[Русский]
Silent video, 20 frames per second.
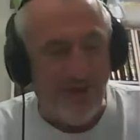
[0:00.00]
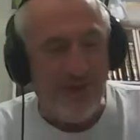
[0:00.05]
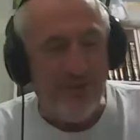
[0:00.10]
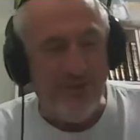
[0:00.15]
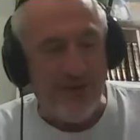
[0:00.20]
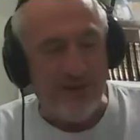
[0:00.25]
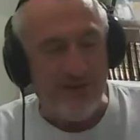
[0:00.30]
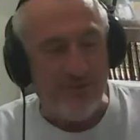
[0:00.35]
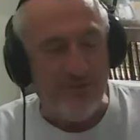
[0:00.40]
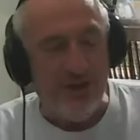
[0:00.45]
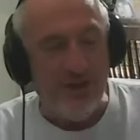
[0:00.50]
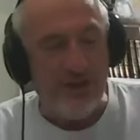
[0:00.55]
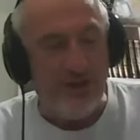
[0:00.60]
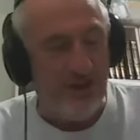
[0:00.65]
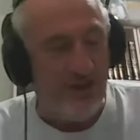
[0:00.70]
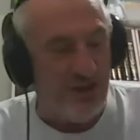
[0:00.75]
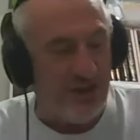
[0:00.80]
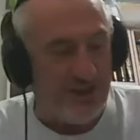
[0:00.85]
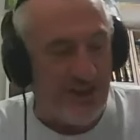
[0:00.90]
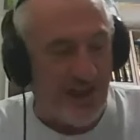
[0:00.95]
Значит, будет
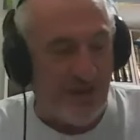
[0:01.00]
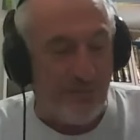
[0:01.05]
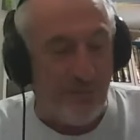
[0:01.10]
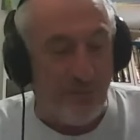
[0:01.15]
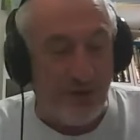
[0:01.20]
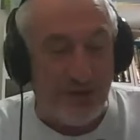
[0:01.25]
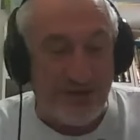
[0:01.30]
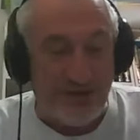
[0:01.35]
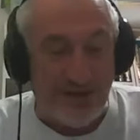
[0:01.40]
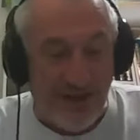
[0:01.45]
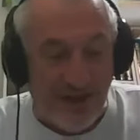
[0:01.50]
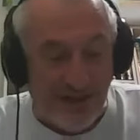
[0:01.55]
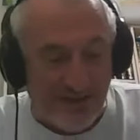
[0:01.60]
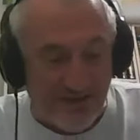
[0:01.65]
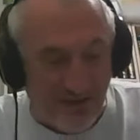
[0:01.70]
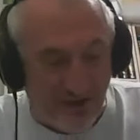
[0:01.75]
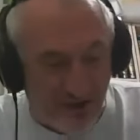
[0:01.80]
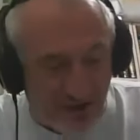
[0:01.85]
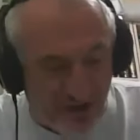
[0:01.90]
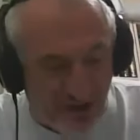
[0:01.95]
считать. После
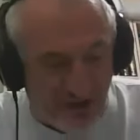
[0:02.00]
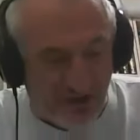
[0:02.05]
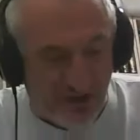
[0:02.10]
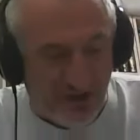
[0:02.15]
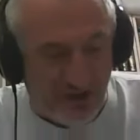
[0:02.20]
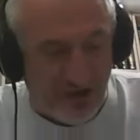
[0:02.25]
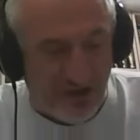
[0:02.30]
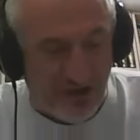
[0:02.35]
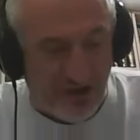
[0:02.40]
этого счет, счет,